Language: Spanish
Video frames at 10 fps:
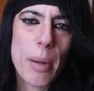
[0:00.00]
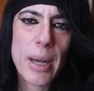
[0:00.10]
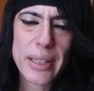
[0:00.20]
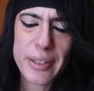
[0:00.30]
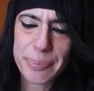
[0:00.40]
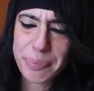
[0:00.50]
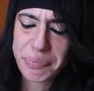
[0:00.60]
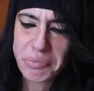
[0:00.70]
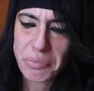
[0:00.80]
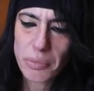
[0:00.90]
más.
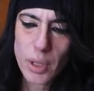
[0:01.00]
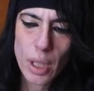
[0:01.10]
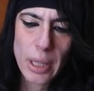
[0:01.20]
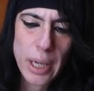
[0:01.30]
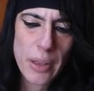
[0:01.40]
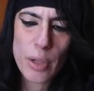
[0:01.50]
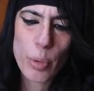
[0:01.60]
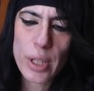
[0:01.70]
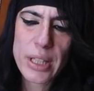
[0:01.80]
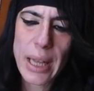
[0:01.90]
Gracias
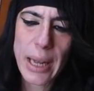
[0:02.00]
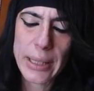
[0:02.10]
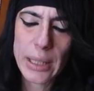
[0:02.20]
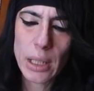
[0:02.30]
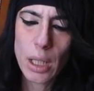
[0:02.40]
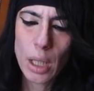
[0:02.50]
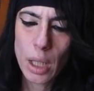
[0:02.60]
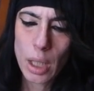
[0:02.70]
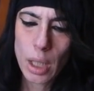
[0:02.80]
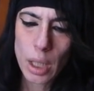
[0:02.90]
por estar ahí.
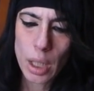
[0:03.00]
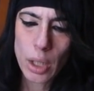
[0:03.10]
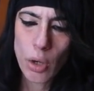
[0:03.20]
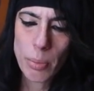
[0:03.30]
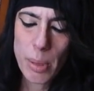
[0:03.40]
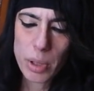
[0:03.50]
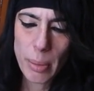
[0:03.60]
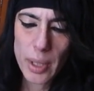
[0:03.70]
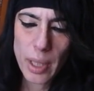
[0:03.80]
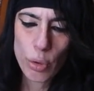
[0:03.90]
Y hoy vamos
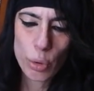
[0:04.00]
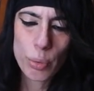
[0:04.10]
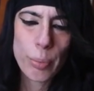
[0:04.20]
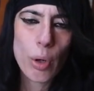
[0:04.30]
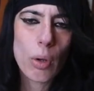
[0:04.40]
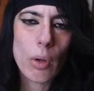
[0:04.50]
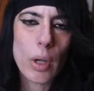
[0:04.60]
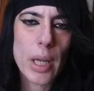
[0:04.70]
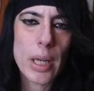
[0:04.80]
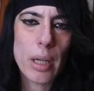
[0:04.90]
a meternos un
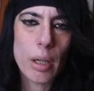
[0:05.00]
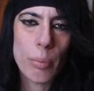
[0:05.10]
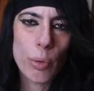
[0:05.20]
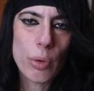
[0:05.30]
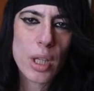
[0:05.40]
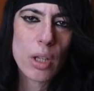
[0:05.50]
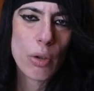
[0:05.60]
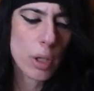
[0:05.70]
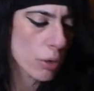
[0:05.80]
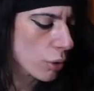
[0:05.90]
poco en el
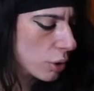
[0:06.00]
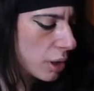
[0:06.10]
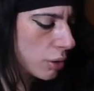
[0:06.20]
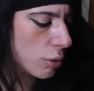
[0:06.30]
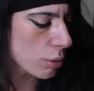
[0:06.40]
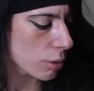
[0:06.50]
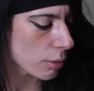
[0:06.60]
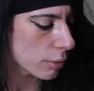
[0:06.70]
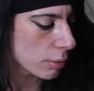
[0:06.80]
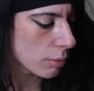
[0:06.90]
mundillo de todos estos
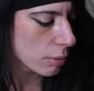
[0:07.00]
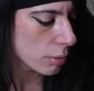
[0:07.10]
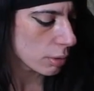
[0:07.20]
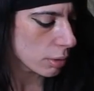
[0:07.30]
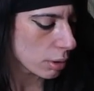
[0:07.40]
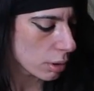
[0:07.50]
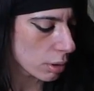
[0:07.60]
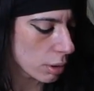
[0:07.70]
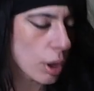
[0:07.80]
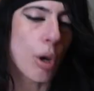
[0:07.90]

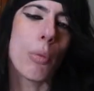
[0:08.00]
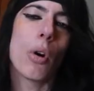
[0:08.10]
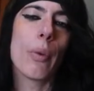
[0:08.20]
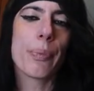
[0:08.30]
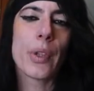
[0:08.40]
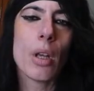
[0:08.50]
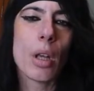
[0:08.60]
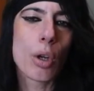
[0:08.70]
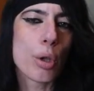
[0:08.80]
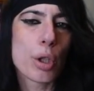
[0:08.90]
como
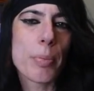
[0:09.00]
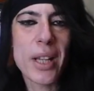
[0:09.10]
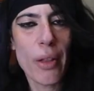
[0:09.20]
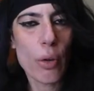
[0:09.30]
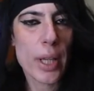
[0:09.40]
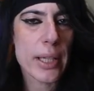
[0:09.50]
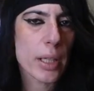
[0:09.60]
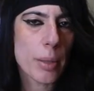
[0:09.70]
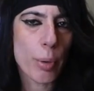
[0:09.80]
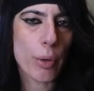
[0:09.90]

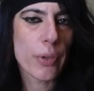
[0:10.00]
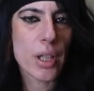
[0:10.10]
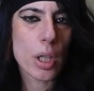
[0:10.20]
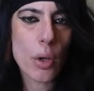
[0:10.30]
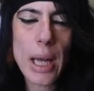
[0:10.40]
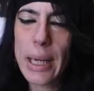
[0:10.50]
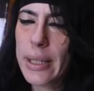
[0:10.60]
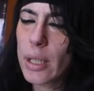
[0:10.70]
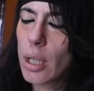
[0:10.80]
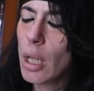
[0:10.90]
conspiradores
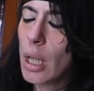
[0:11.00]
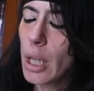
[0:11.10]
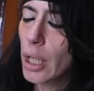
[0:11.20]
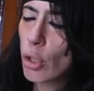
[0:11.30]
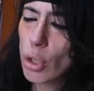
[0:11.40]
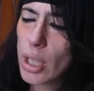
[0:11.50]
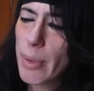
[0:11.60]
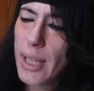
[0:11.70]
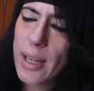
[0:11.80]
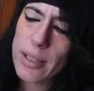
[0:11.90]
profesionales. Ellos no se
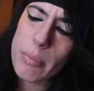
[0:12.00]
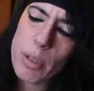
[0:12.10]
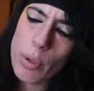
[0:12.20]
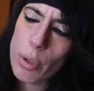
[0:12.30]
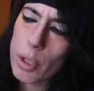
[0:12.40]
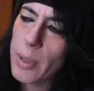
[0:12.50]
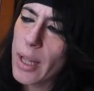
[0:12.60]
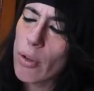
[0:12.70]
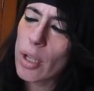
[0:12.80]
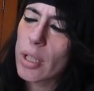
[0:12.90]
llamarían a sí mismo
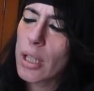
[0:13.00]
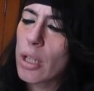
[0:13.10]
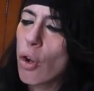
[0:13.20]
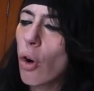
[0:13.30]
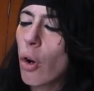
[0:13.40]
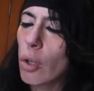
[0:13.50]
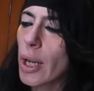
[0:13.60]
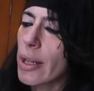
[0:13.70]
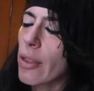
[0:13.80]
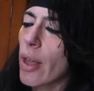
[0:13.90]
conspiradores, sino
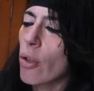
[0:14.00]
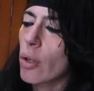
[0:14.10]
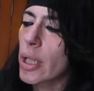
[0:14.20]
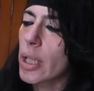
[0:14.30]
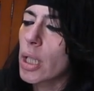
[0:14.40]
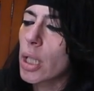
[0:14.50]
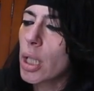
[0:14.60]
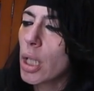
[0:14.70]
organizadores.